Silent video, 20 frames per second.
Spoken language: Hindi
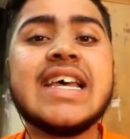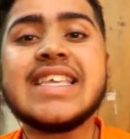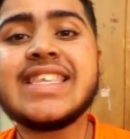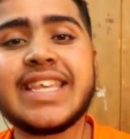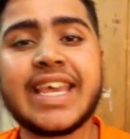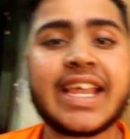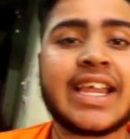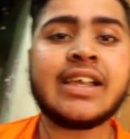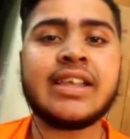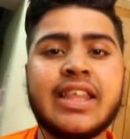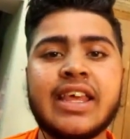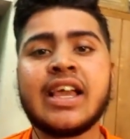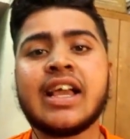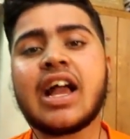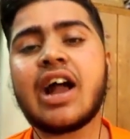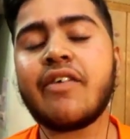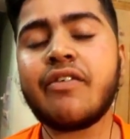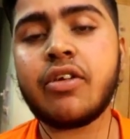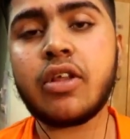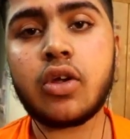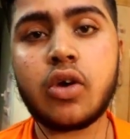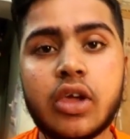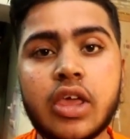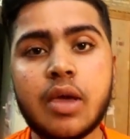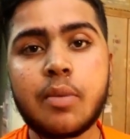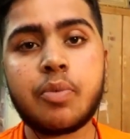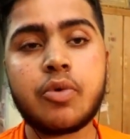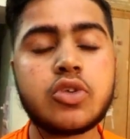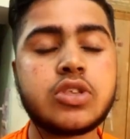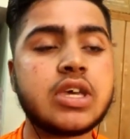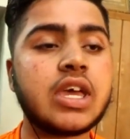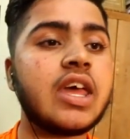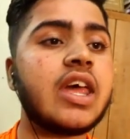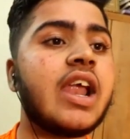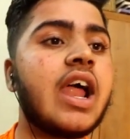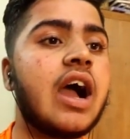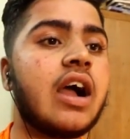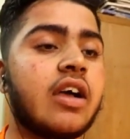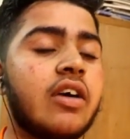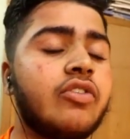सेकेंड थिंग काफ़ी लोग ये पूछेंगे
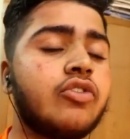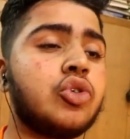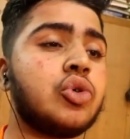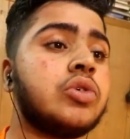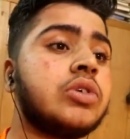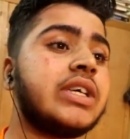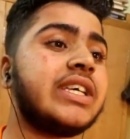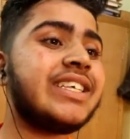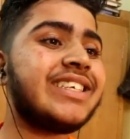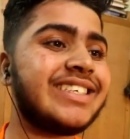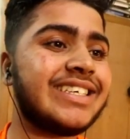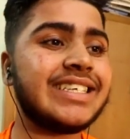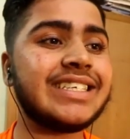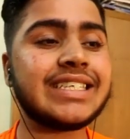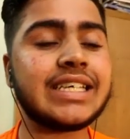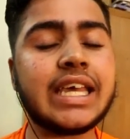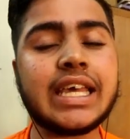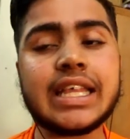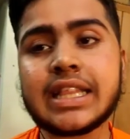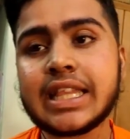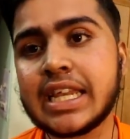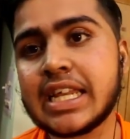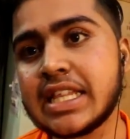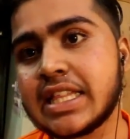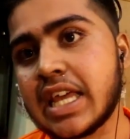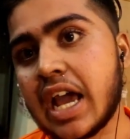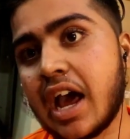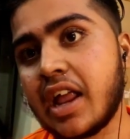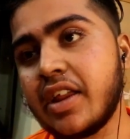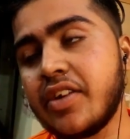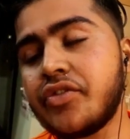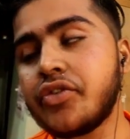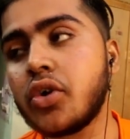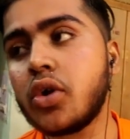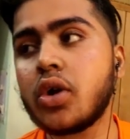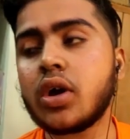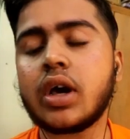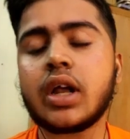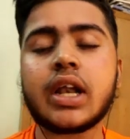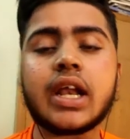राघव तू इस चीज़ की इतनी तारीफ क्यों
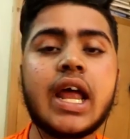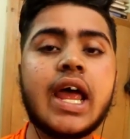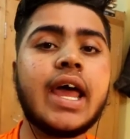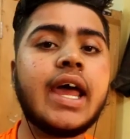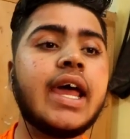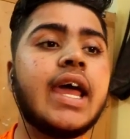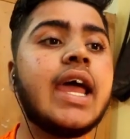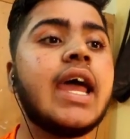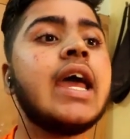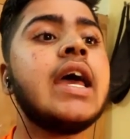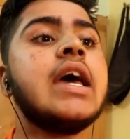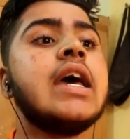कर रहा है